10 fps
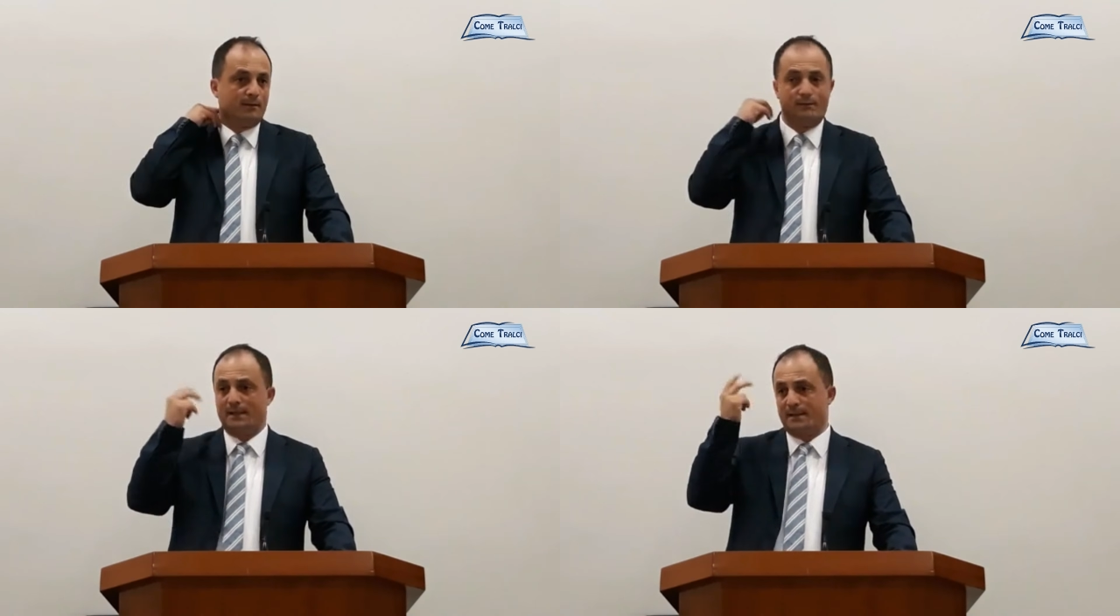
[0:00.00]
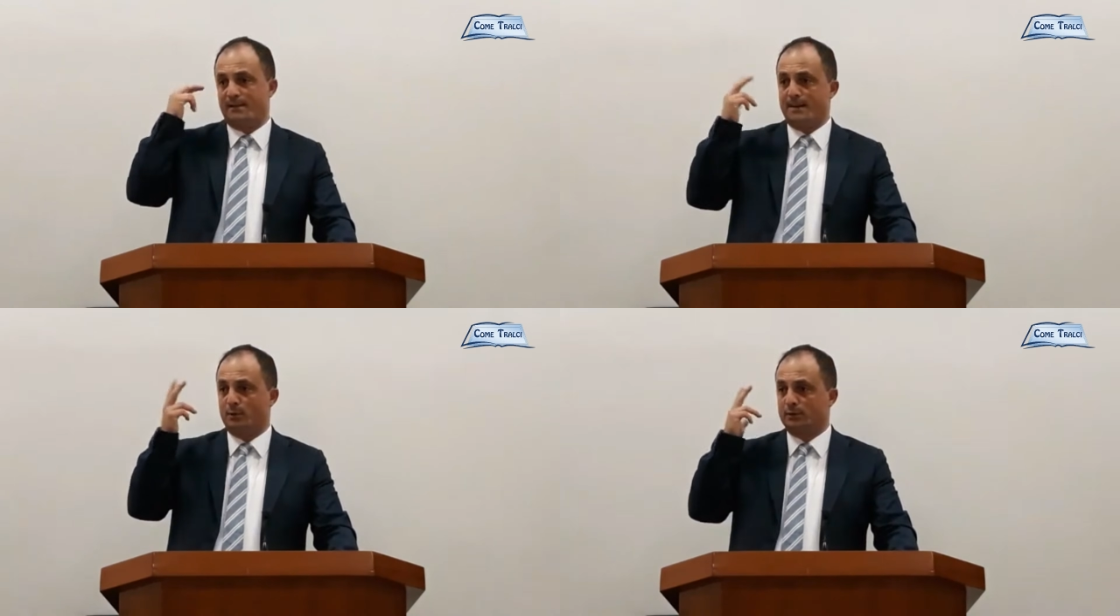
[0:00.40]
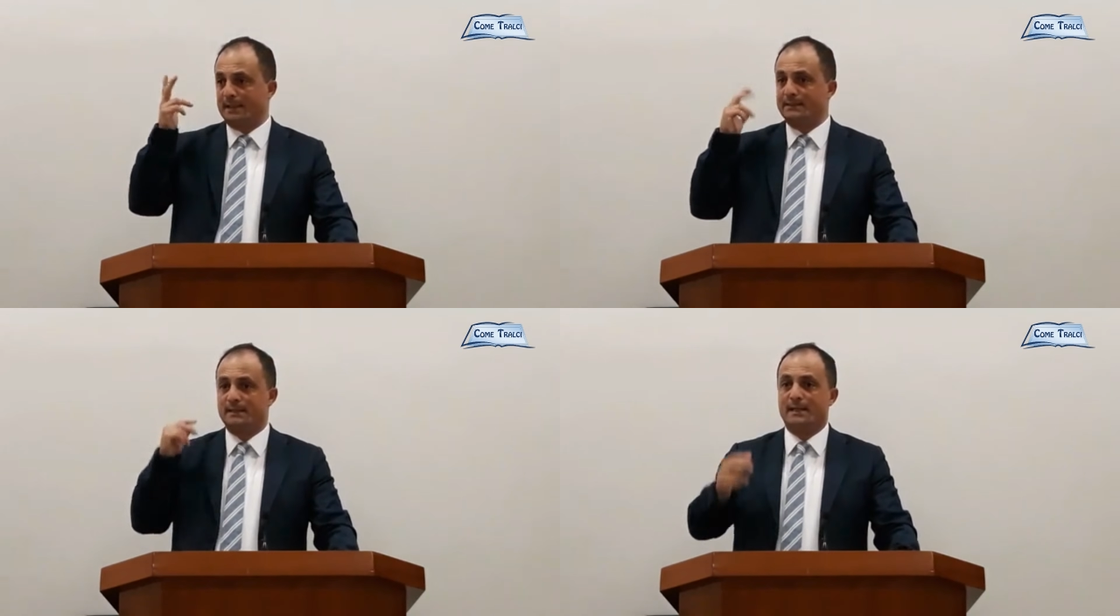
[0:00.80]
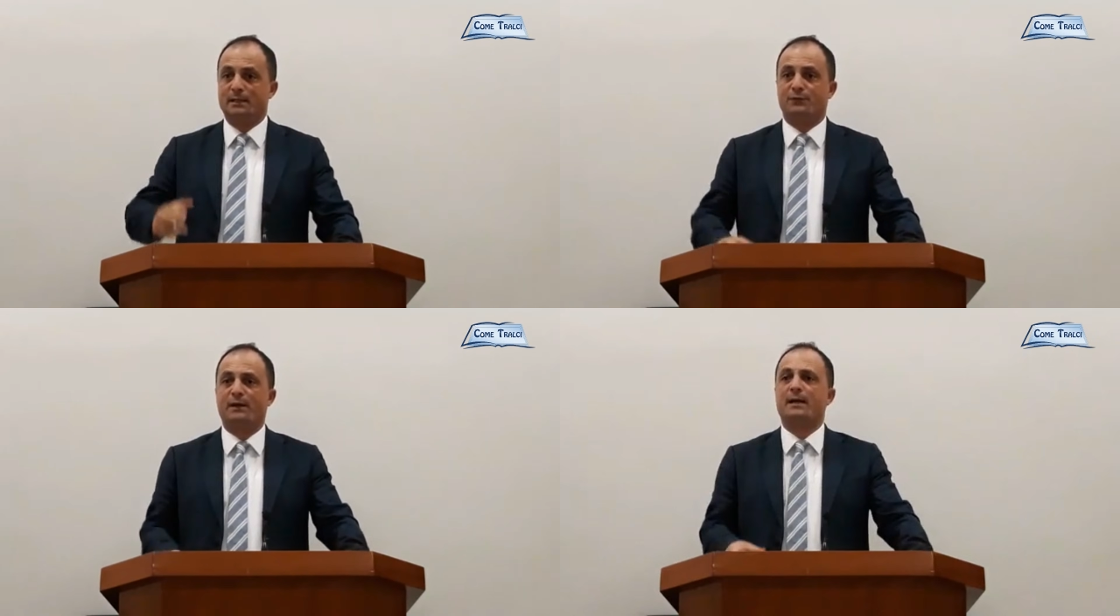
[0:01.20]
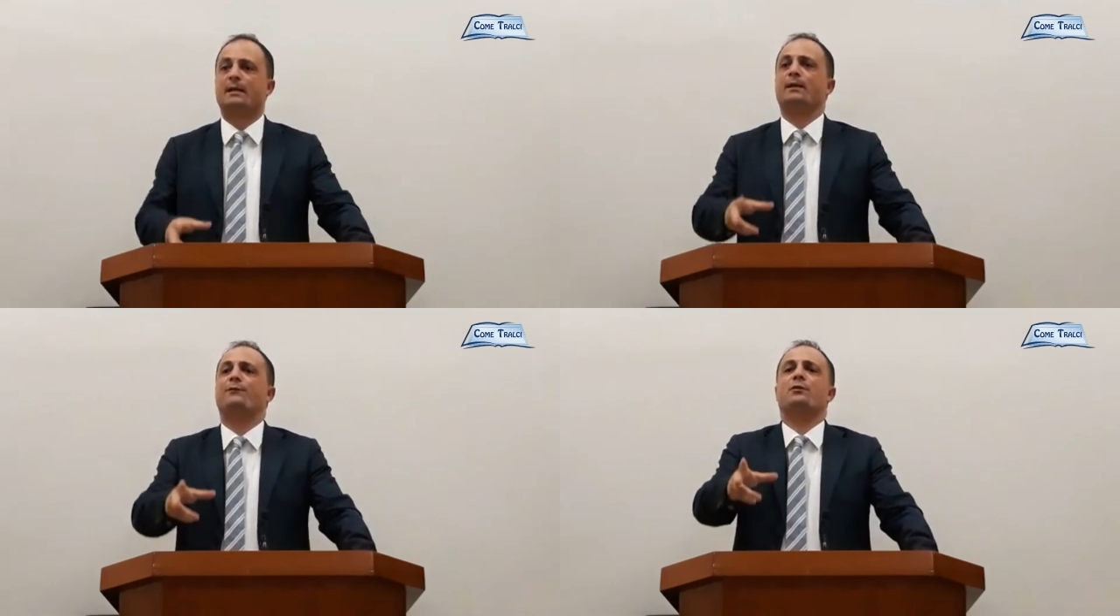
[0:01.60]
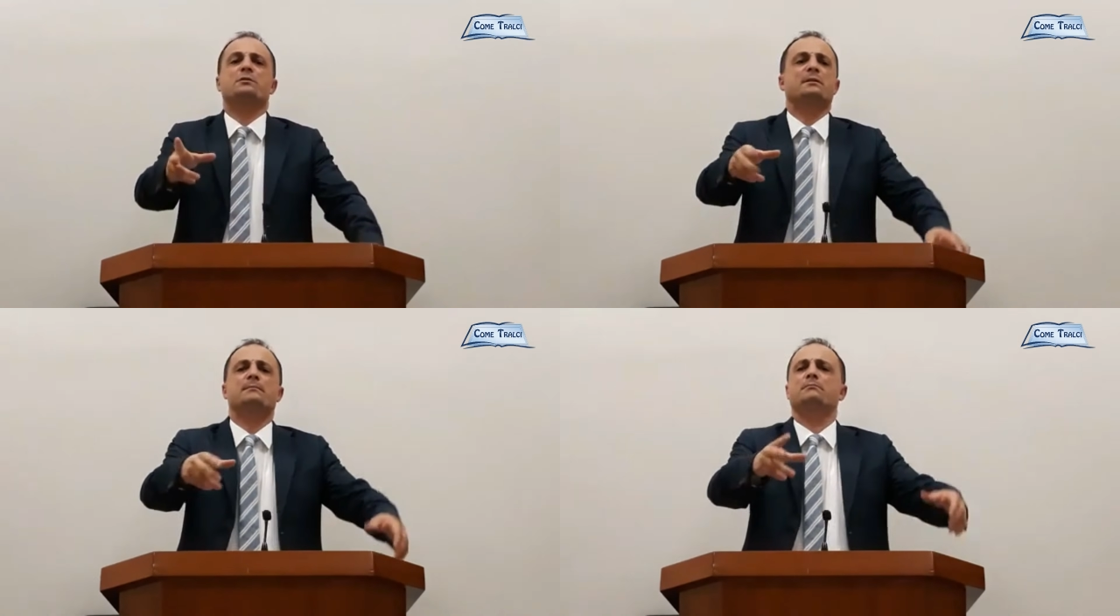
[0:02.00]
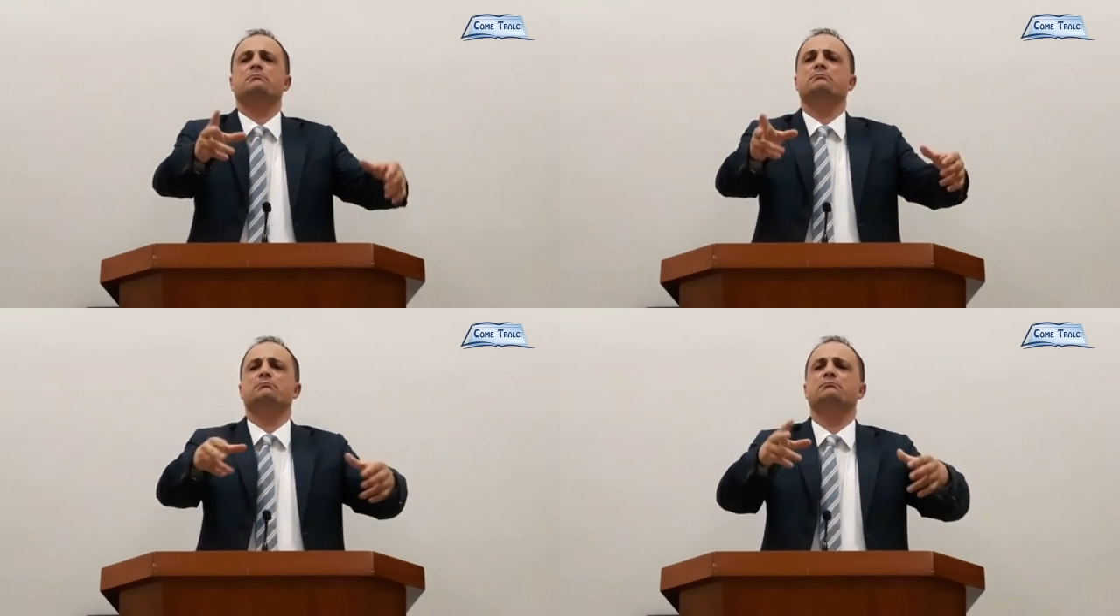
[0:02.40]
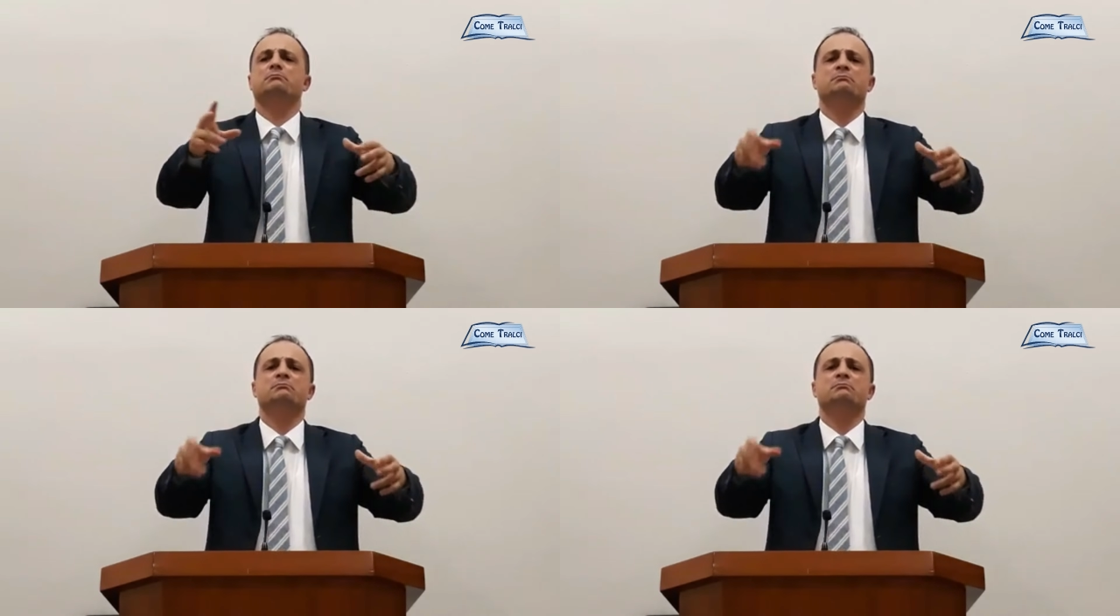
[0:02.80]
vedevamo tanti anni fa e che forse mh, mm,